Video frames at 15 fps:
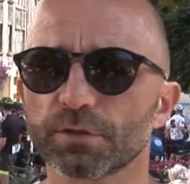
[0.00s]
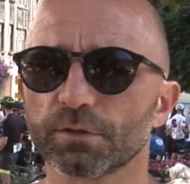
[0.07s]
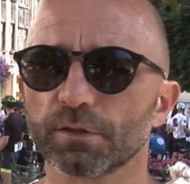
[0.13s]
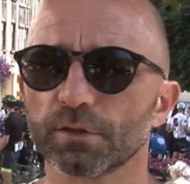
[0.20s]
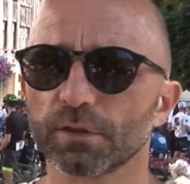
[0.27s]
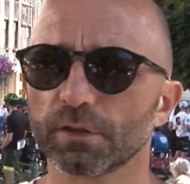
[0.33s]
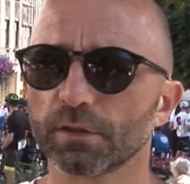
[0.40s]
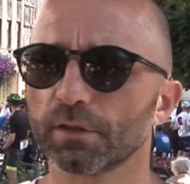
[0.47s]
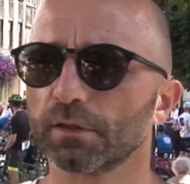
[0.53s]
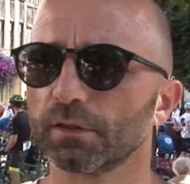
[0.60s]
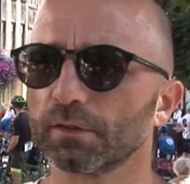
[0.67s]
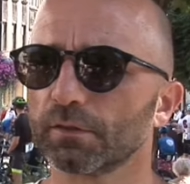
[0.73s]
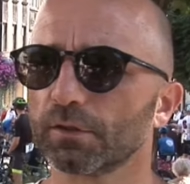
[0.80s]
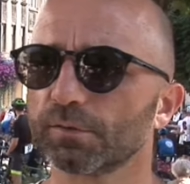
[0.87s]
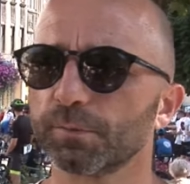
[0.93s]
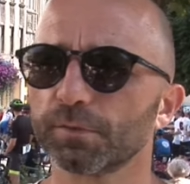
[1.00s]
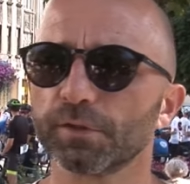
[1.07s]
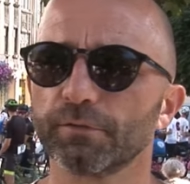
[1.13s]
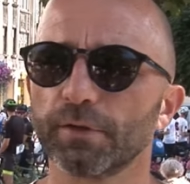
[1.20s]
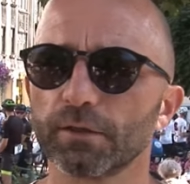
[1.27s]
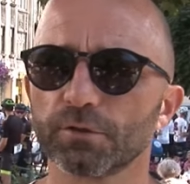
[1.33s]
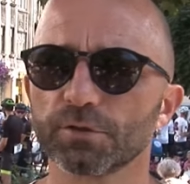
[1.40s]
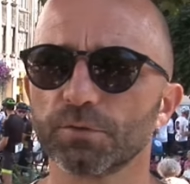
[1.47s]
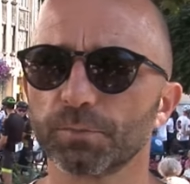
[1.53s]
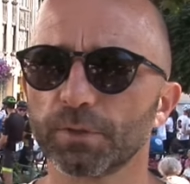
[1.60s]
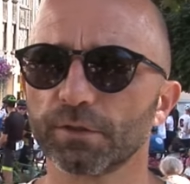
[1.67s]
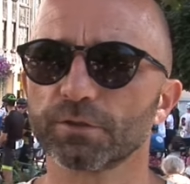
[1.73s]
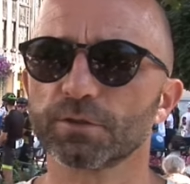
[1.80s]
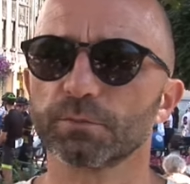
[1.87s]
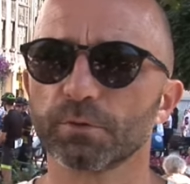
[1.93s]
e, rozpoznawalność
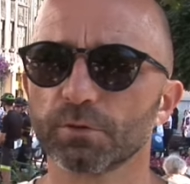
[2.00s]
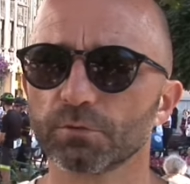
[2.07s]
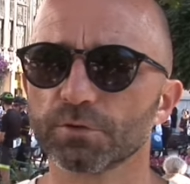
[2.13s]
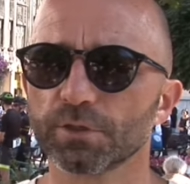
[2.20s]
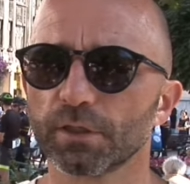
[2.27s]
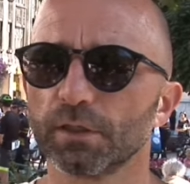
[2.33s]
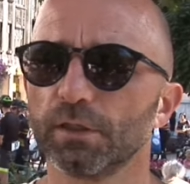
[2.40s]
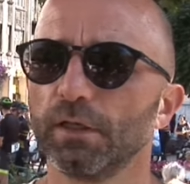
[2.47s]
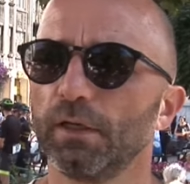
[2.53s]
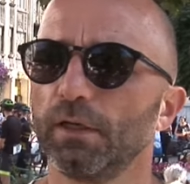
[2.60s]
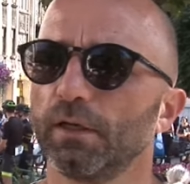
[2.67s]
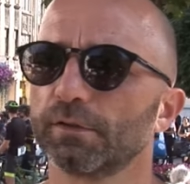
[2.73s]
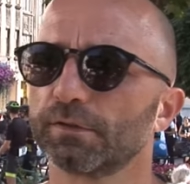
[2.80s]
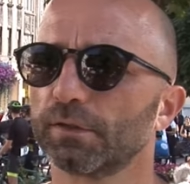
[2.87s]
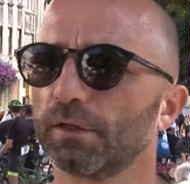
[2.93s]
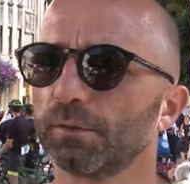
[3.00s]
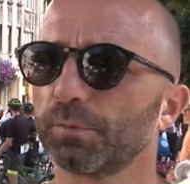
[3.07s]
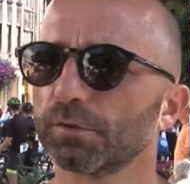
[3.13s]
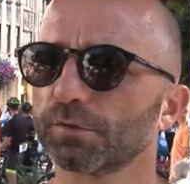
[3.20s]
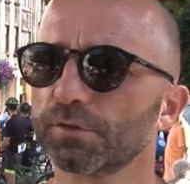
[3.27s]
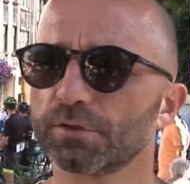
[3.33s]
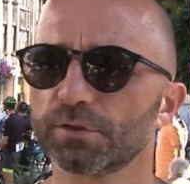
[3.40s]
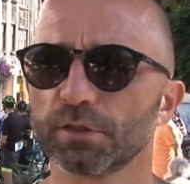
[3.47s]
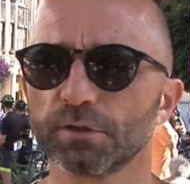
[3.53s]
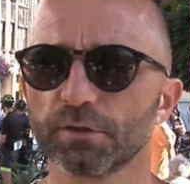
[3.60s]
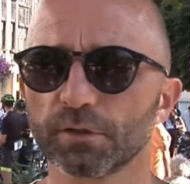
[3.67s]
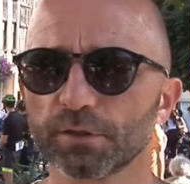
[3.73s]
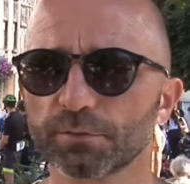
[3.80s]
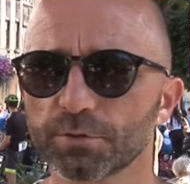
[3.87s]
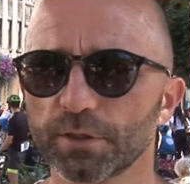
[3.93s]
imprezy, żeby ludzie z całej Polski chcieli
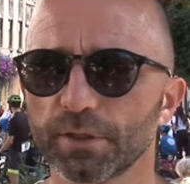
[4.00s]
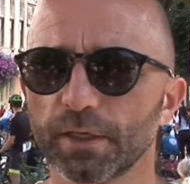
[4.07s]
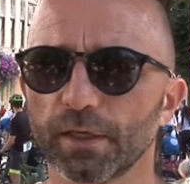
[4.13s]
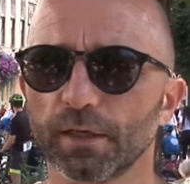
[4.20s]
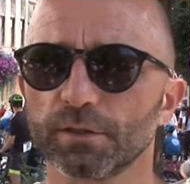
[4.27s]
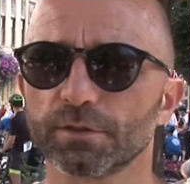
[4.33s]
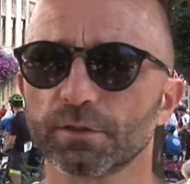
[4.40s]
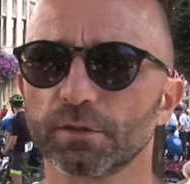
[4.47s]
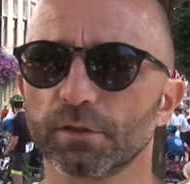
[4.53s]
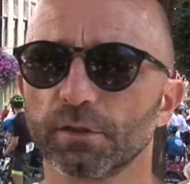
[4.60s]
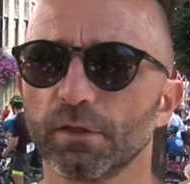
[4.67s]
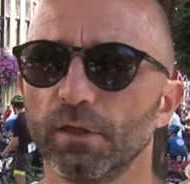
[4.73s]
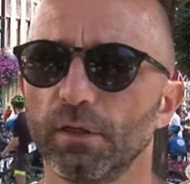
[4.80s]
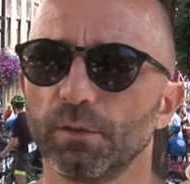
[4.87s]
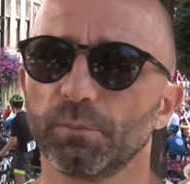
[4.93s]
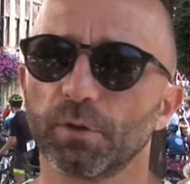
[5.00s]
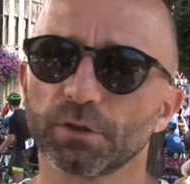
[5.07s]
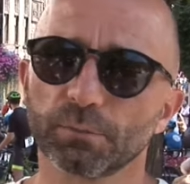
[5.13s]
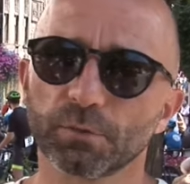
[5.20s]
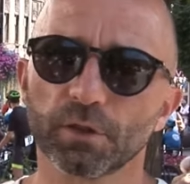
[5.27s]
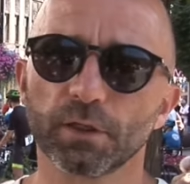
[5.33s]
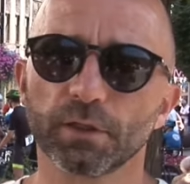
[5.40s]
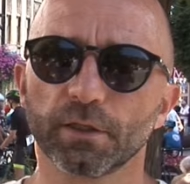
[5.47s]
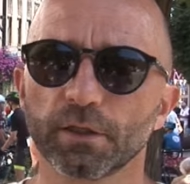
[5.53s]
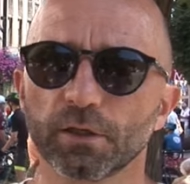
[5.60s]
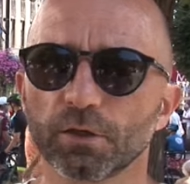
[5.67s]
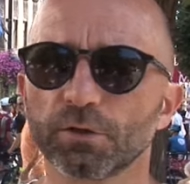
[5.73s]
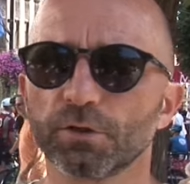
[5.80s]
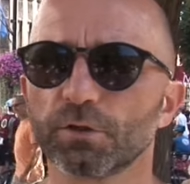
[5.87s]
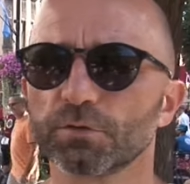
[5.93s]
do nas przyjechać. E, potem kolejne
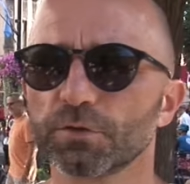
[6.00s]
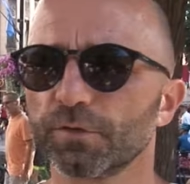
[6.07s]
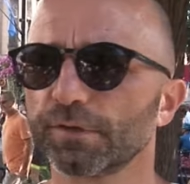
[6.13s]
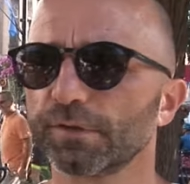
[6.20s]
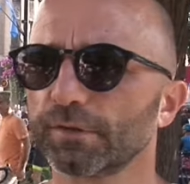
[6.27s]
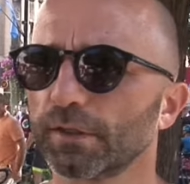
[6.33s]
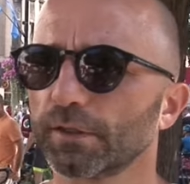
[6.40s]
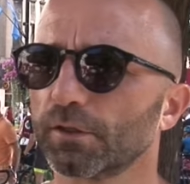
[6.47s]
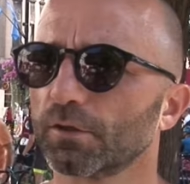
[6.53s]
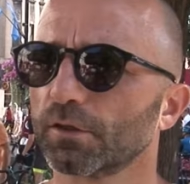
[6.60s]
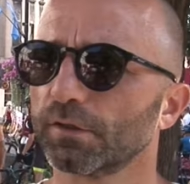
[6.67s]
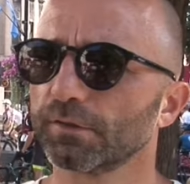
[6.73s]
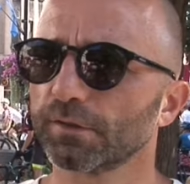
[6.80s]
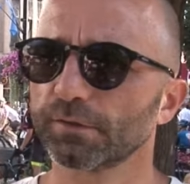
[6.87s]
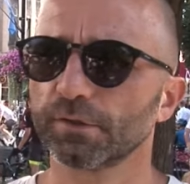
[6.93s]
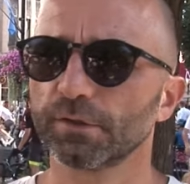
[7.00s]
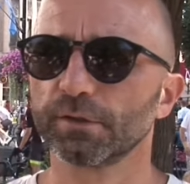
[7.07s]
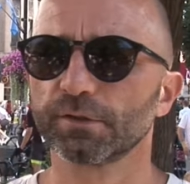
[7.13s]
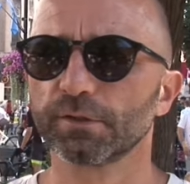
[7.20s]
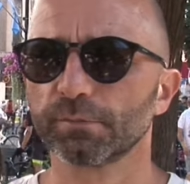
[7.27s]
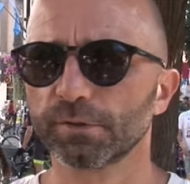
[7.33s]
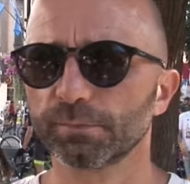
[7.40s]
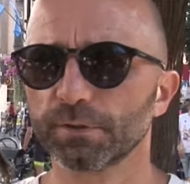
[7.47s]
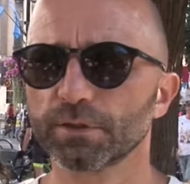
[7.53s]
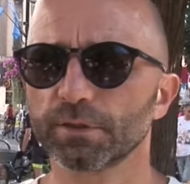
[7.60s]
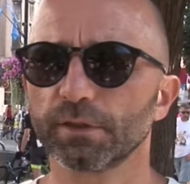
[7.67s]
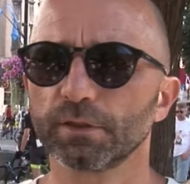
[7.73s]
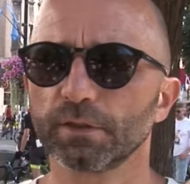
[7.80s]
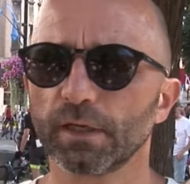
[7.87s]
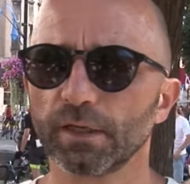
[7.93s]
kroki to już kwestie takie organizacyjne,
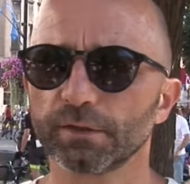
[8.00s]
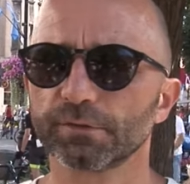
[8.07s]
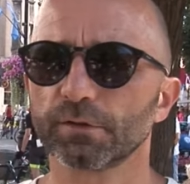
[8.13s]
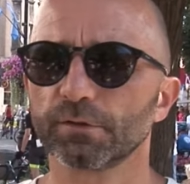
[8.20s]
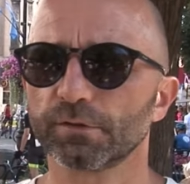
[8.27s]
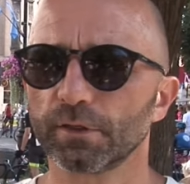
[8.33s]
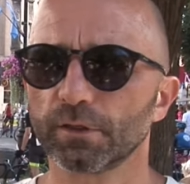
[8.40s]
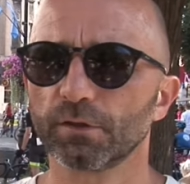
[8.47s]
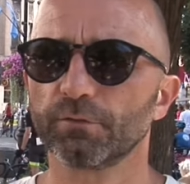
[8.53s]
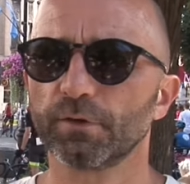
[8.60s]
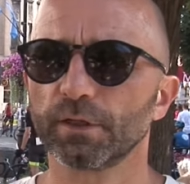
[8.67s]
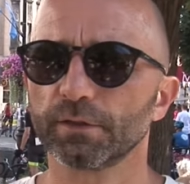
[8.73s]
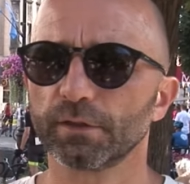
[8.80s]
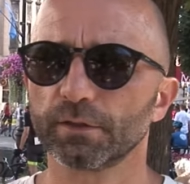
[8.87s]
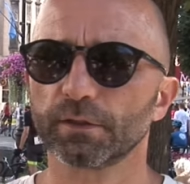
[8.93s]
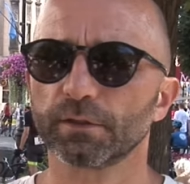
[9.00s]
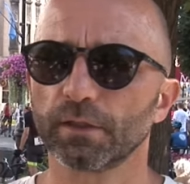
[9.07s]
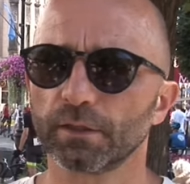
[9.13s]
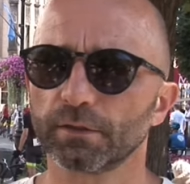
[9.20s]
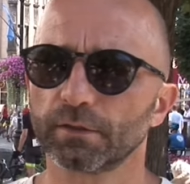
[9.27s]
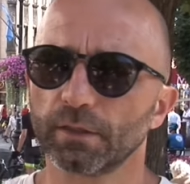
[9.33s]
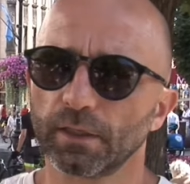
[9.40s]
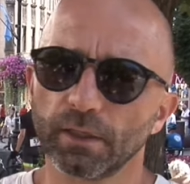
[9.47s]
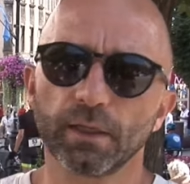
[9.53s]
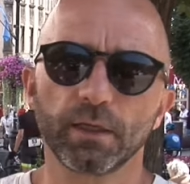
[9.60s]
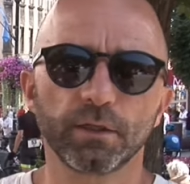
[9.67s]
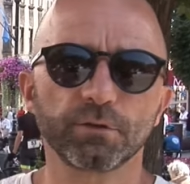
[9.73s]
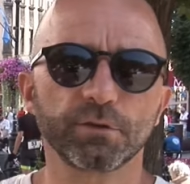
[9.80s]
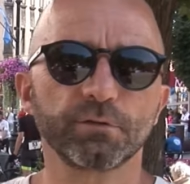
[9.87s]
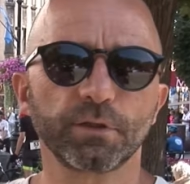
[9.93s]
zabezpieczenie trasy, oznakowanie itd., tak itd., tak
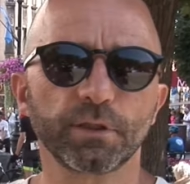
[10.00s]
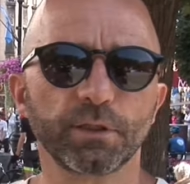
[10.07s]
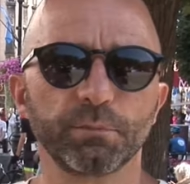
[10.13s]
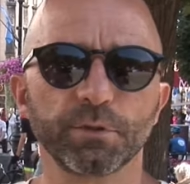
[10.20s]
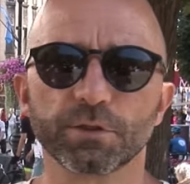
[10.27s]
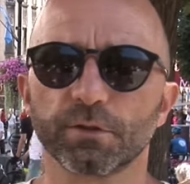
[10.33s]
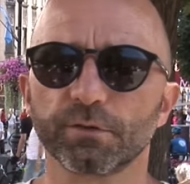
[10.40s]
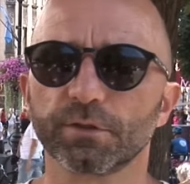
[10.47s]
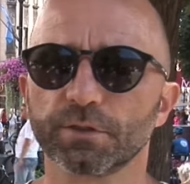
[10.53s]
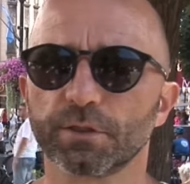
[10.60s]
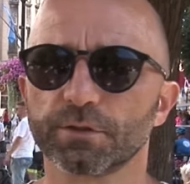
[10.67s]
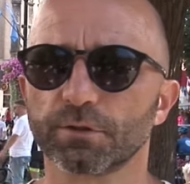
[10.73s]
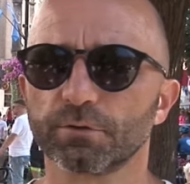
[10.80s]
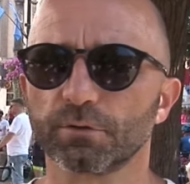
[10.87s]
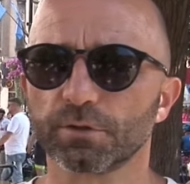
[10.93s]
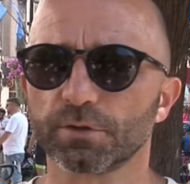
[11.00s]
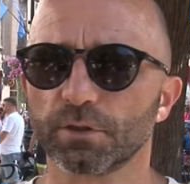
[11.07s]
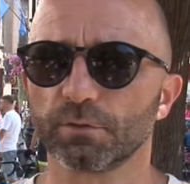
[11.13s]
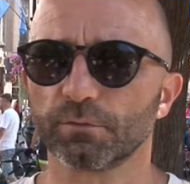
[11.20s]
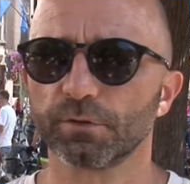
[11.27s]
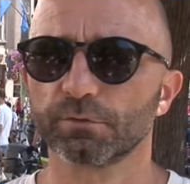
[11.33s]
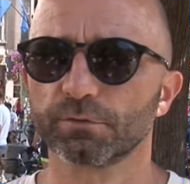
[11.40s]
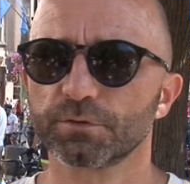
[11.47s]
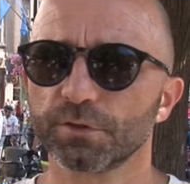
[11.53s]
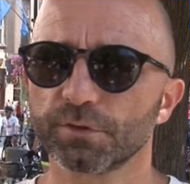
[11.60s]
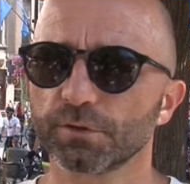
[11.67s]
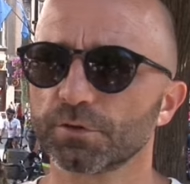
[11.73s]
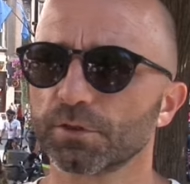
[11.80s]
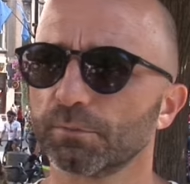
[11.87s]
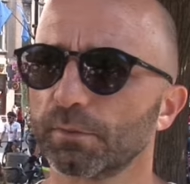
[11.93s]
ale to są takie bieżące rzeczy, które się robi.
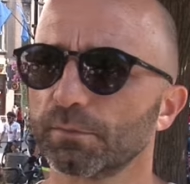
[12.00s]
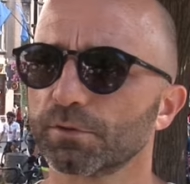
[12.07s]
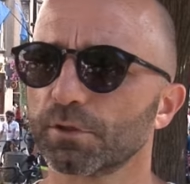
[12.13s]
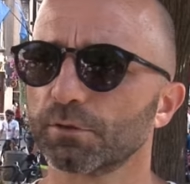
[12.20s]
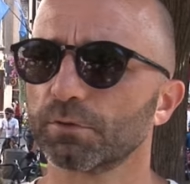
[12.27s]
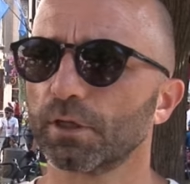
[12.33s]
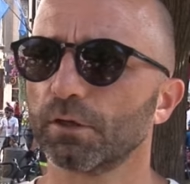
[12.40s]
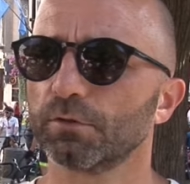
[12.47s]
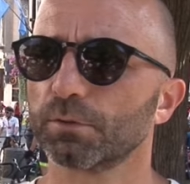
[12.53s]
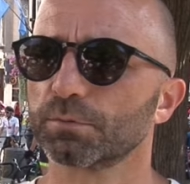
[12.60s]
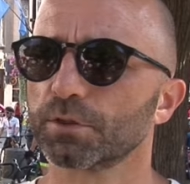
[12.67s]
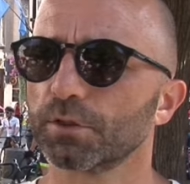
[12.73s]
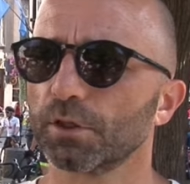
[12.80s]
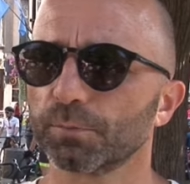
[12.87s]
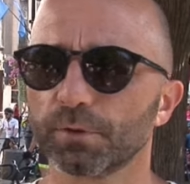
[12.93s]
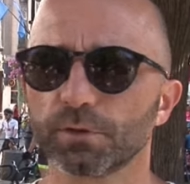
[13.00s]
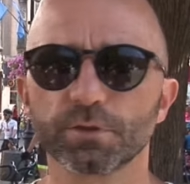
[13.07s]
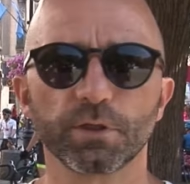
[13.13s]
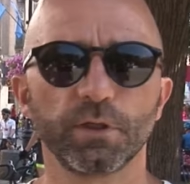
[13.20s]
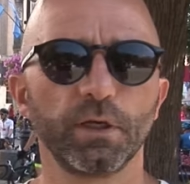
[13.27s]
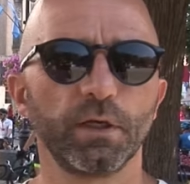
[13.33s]
Wszystko się, mam nadzieję, udało dobrze dopiąć